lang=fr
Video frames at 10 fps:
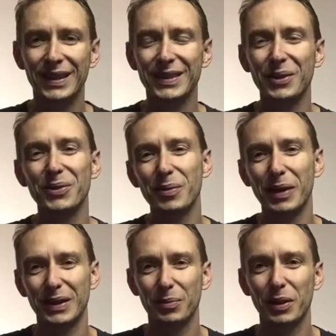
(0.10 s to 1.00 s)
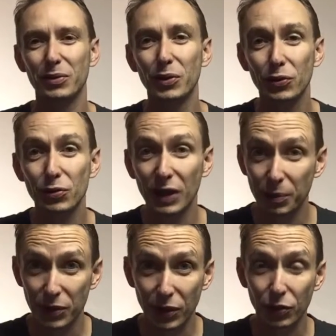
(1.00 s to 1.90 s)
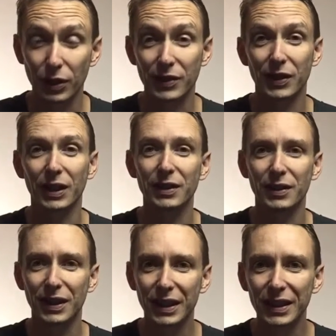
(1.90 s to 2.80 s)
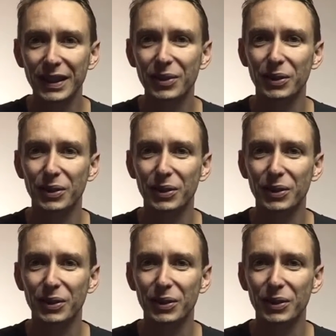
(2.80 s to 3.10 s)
Salut, c'est Matt et bienvenue dans ce nouvel épisode de la série des déclics.